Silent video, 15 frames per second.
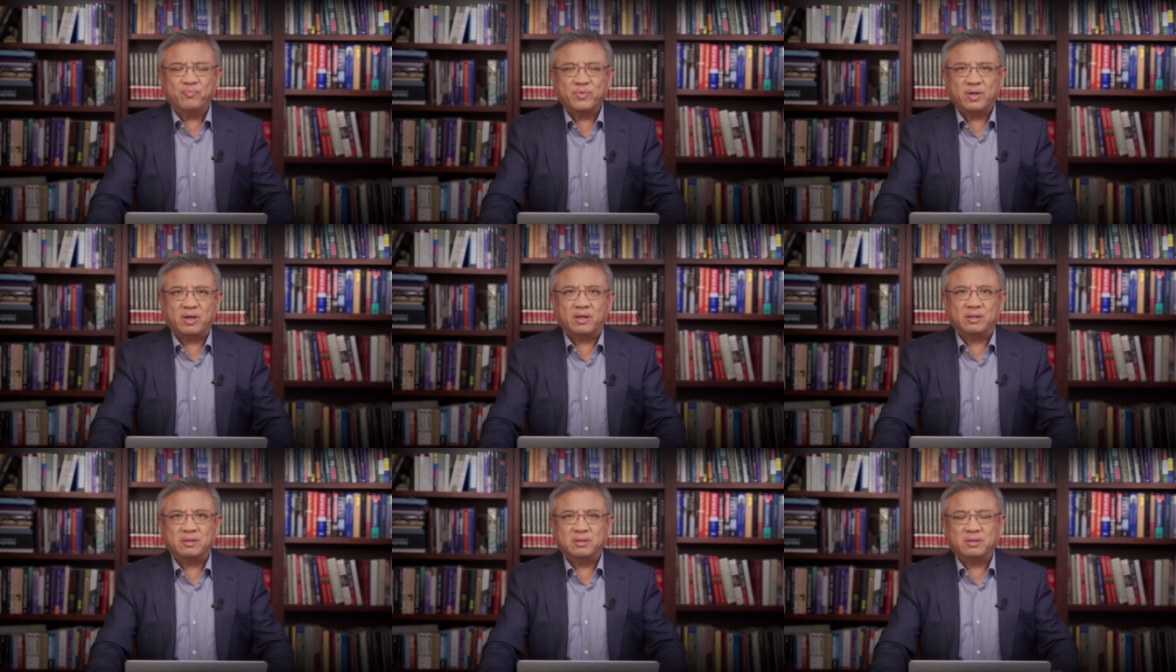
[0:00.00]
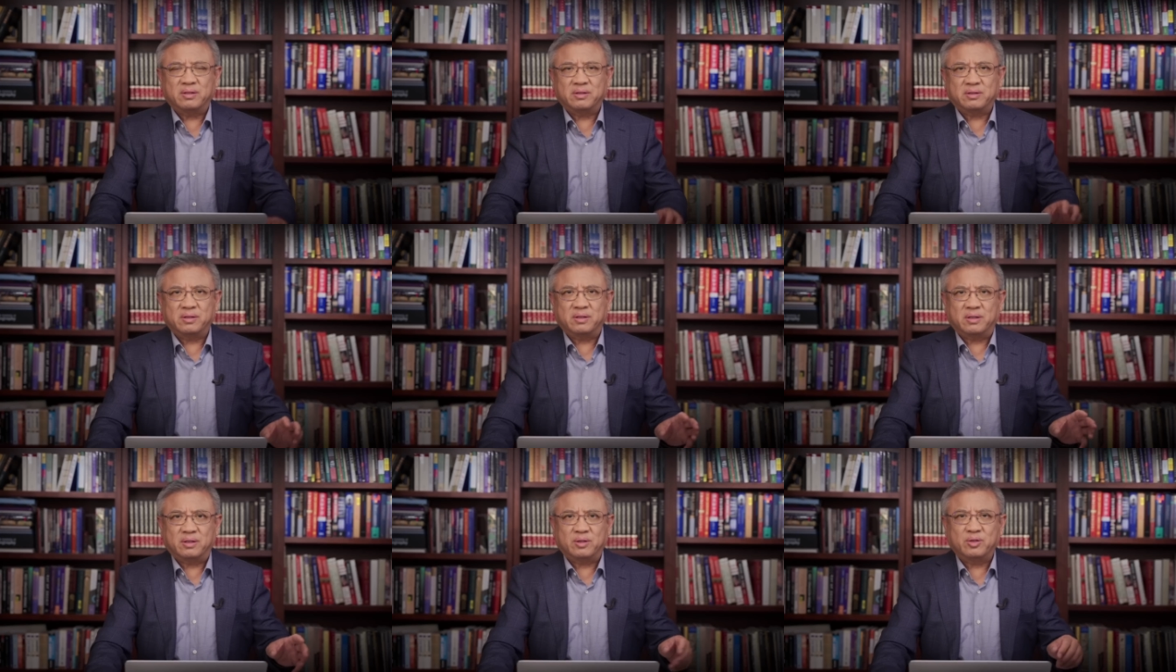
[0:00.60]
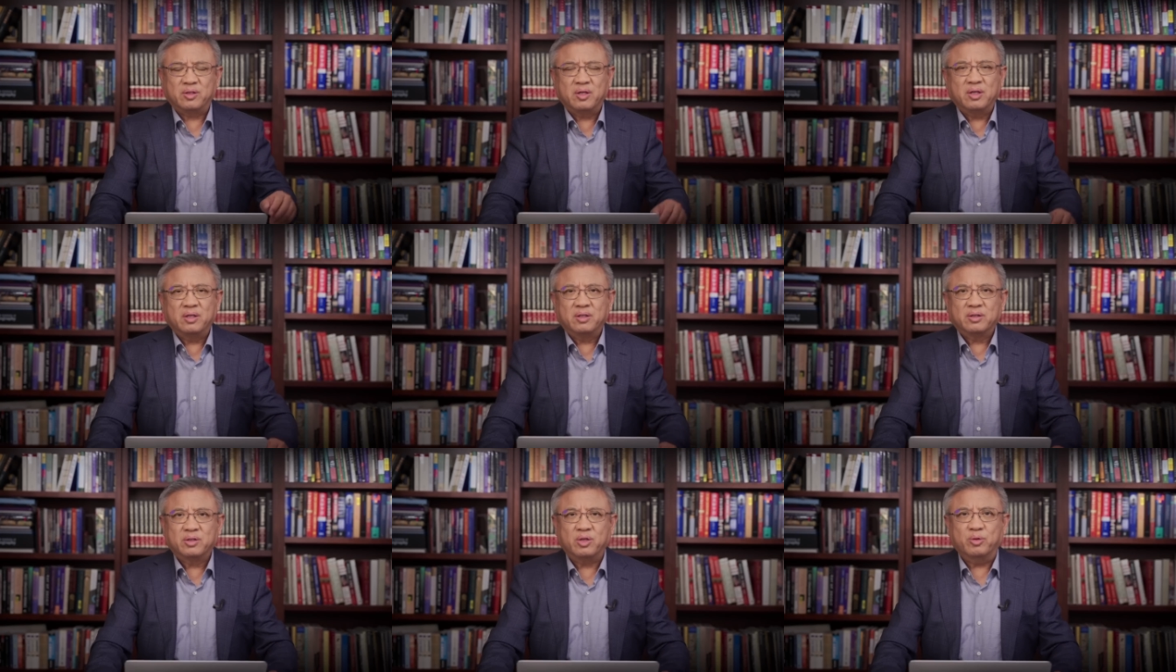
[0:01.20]
啊，这个
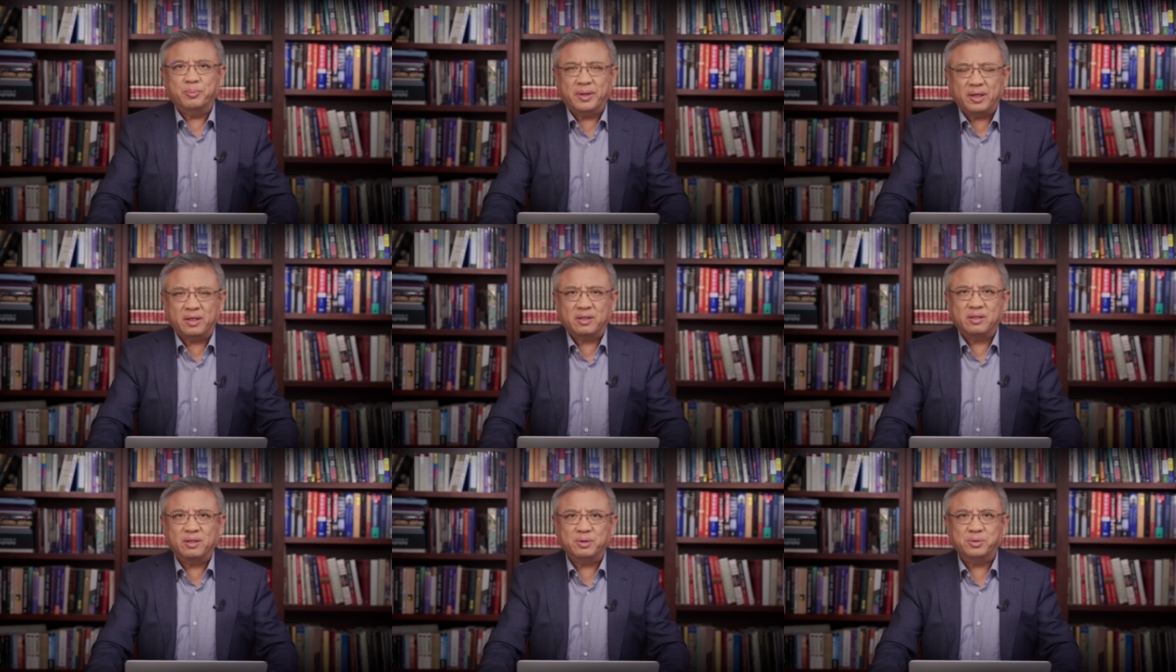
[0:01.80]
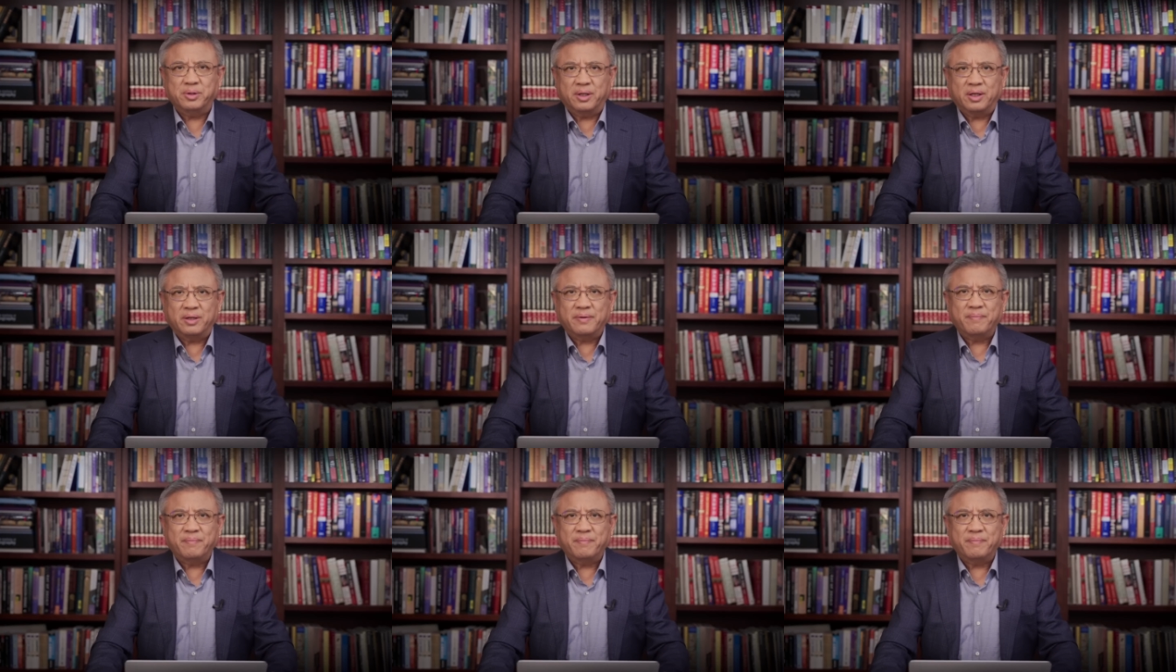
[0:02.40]
透明科学。